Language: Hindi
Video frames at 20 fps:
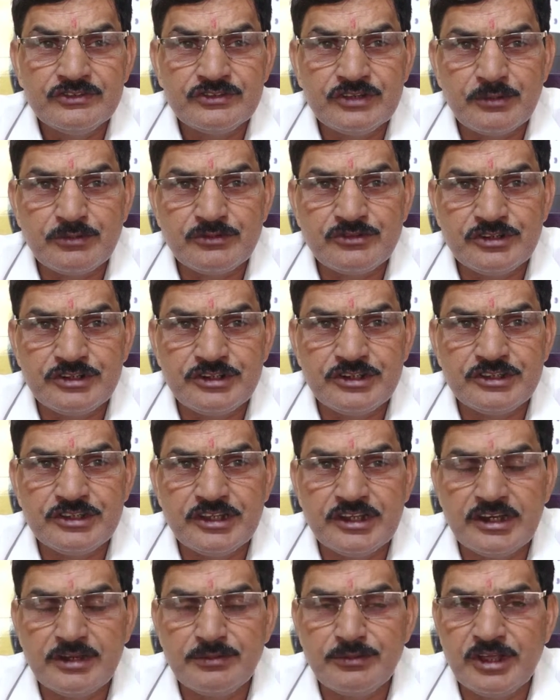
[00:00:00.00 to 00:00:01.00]
सब्सिडी
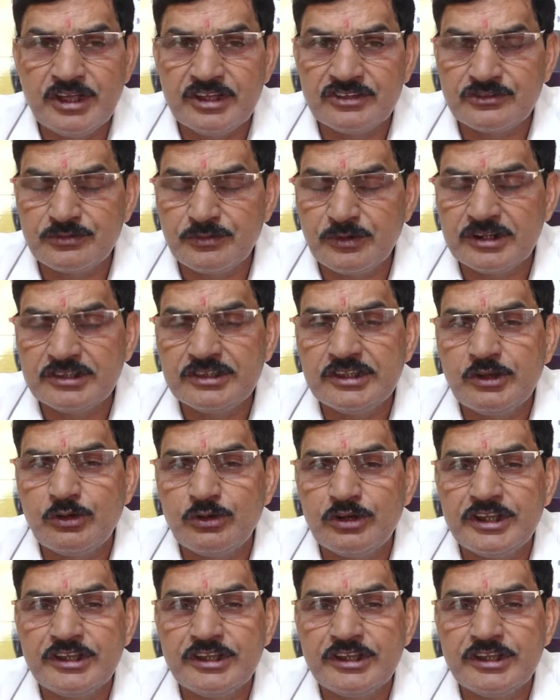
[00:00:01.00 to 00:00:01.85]
देने में असमर्थ हो